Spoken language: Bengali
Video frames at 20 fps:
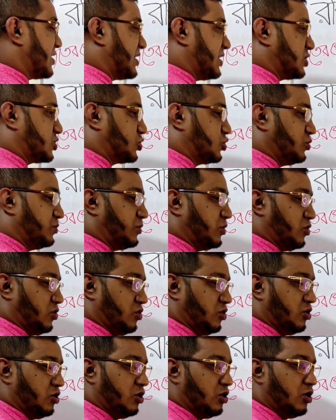থাকা শুভ
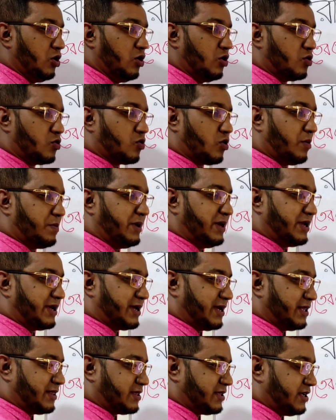রবির
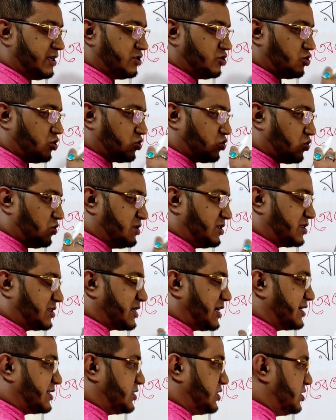ক্ষেত্রে যত
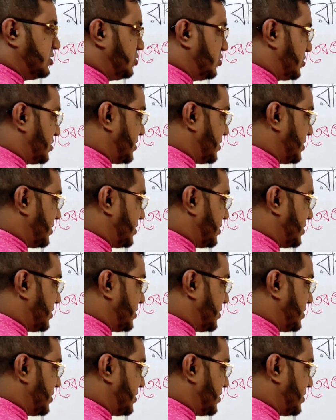স্টার চিহ্ন